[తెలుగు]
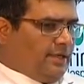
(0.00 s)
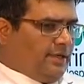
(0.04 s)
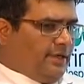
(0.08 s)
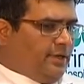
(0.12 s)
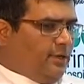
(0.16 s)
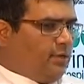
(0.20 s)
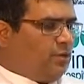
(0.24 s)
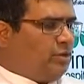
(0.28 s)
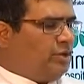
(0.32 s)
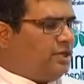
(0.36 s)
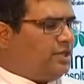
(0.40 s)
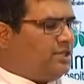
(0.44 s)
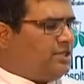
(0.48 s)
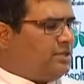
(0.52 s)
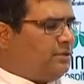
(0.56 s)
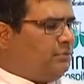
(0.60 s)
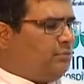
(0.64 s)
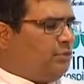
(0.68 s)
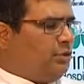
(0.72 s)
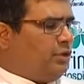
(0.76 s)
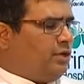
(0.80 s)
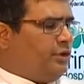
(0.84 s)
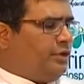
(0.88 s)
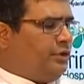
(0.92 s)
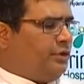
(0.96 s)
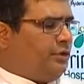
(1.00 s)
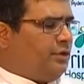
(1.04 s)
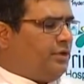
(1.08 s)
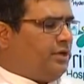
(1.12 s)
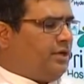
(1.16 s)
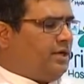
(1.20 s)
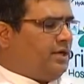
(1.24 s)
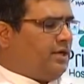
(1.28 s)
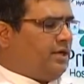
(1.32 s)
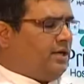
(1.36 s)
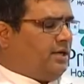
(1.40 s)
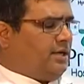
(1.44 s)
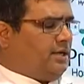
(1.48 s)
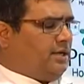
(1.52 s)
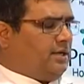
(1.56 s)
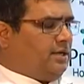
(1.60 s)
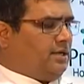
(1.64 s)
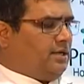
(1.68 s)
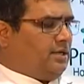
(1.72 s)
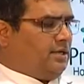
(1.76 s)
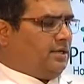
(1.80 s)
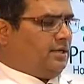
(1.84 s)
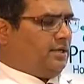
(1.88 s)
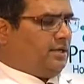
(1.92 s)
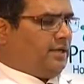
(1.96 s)
ఈ గుండె జబ్బుల యొక్క
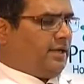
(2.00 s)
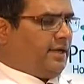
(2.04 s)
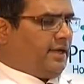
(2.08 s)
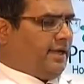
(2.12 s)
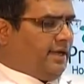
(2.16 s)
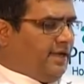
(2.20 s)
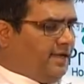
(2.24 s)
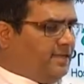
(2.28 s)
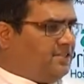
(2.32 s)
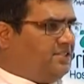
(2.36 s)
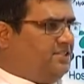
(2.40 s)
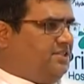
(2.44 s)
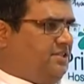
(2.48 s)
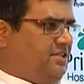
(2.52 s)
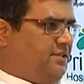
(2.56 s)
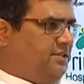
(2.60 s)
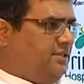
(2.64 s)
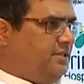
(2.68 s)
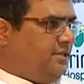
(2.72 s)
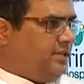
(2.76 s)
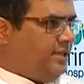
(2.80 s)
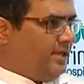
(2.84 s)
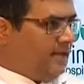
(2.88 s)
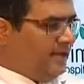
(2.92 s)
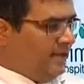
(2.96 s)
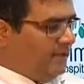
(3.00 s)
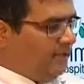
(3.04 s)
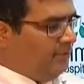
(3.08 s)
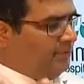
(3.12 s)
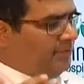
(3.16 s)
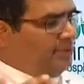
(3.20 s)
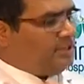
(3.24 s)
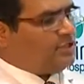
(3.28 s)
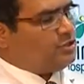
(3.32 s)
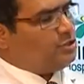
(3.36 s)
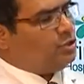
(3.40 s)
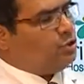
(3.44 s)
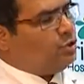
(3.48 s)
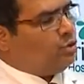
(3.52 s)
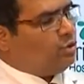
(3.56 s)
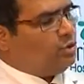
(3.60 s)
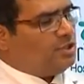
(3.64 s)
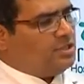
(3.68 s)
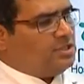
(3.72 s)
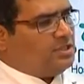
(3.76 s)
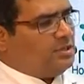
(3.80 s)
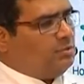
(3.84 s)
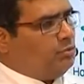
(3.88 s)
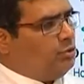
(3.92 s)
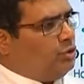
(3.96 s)
ఏజ్ ఏ వయసులో
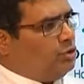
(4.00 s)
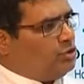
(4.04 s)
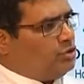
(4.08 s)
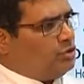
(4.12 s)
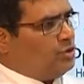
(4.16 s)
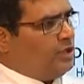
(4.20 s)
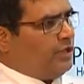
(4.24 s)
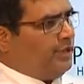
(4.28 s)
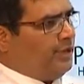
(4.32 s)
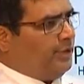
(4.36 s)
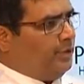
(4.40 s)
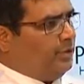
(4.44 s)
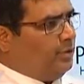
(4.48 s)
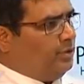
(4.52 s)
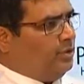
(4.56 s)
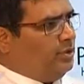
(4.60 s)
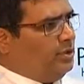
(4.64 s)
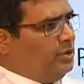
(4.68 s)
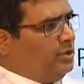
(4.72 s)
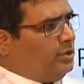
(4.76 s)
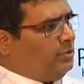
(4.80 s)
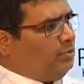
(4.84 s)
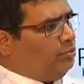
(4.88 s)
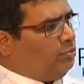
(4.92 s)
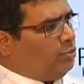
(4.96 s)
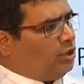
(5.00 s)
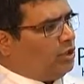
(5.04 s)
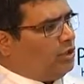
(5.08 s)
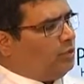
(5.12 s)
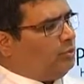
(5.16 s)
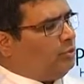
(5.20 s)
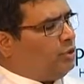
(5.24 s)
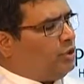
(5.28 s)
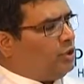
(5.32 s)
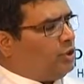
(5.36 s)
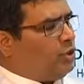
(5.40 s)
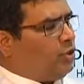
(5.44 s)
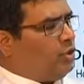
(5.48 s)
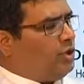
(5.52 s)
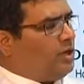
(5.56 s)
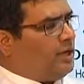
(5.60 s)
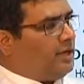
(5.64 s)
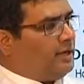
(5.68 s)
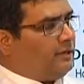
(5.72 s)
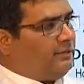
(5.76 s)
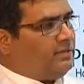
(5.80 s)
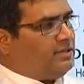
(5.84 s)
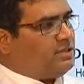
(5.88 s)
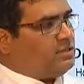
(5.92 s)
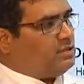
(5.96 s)
గుండె జబ్బులు వస్తున్నాయో మొట్టమొదట్లో ఒక
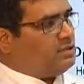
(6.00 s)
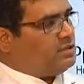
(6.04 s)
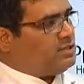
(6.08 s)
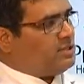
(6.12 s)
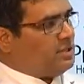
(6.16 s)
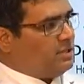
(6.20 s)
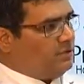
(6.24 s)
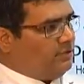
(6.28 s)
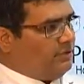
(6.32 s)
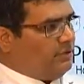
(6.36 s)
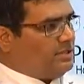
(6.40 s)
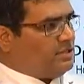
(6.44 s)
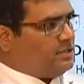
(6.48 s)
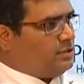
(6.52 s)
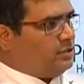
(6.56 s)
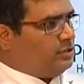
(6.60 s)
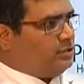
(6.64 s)
అరవై సంవత్సరాల వయసులో